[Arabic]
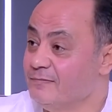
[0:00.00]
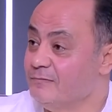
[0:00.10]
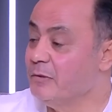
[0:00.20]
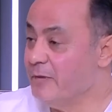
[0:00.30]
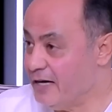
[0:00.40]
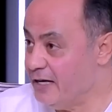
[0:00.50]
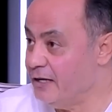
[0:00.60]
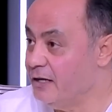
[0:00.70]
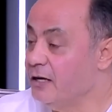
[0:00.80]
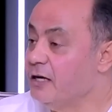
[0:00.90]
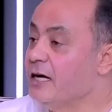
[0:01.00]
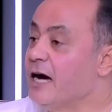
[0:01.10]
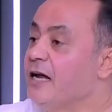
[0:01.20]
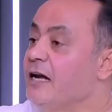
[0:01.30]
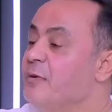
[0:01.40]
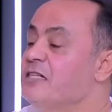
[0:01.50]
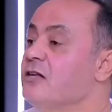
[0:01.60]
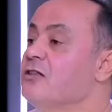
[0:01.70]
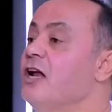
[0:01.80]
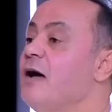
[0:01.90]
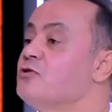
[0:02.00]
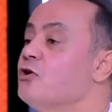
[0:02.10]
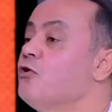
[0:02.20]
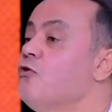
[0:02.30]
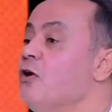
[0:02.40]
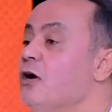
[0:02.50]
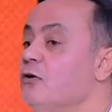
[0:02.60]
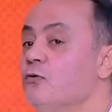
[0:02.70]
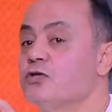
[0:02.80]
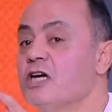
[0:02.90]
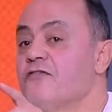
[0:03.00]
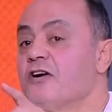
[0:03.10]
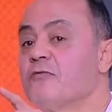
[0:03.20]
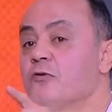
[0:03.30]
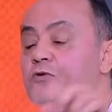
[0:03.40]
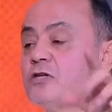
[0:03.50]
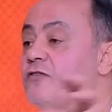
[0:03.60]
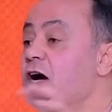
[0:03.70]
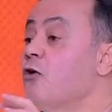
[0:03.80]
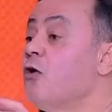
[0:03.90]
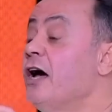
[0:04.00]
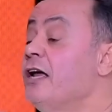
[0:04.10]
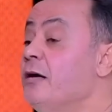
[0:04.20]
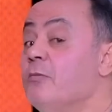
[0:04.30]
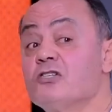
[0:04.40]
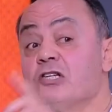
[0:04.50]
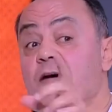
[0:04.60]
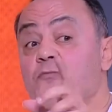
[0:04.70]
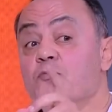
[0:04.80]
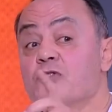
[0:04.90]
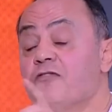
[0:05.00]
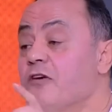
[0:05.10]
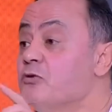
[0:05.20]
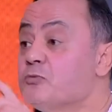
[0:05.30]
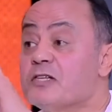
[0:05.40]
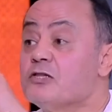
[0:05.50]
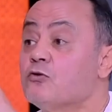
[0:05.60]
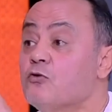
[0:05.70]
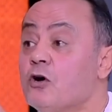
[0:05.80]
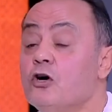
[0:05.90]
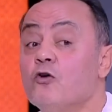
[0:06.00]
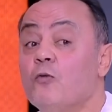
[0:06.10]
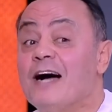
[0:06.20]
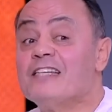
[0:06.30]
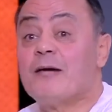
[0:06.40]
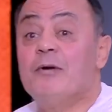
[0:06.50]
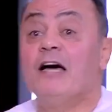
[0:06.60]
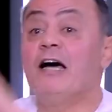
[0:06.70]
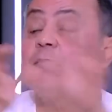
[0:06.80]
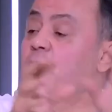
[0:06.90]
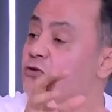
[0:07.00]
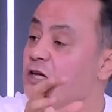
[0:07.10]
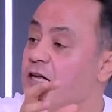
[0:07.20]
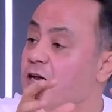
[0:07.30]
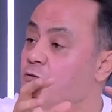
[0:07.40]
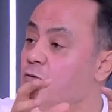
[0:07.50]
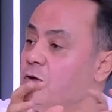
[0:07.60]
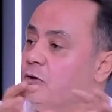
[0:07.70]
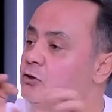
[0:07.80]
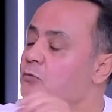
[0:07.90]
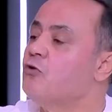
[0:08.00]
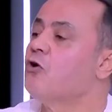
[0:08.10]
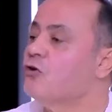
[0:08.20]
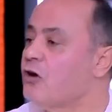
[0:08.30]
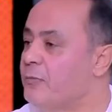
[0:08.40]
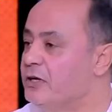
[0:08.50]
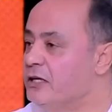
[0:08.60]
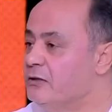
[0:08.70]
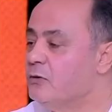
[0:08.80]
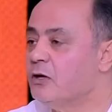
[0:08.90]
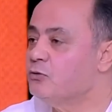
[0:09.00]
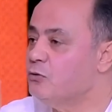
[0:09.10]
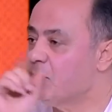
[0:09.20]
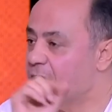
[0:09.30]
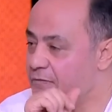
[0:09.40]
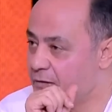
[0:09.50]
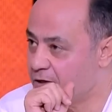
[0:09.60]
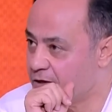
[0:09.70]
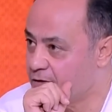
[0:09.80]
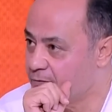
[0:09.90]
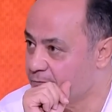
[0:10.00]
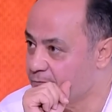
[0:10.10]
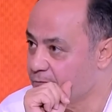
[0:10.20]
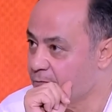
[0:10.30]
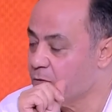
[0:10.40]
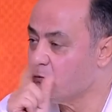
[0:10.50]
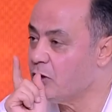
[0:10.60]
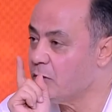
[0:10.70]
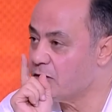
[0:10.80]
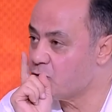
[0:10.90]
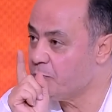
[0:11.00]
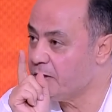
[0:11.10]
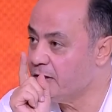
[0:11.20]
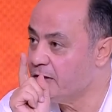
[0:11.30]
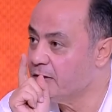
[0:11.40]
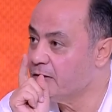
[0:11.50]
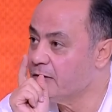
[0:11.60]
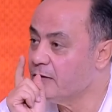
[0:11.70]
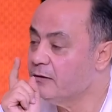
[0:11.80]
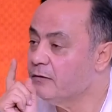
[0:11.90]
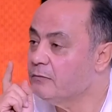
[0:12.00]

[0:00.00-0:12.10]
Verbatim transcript: بمعنى ايه يعني انا مثلا طالع امسك الكوره وشايف الكابتن مصطفى أو اروح انا ايه باص لكابتن مصطفى مش باص للكوره وعايز اعملها هجمه مرتده على طول تقوم الكوره تقع من ايدي وانا قلت له الكلام ده قبل كده قلت له يا صبحي بس دي مشكله كبيره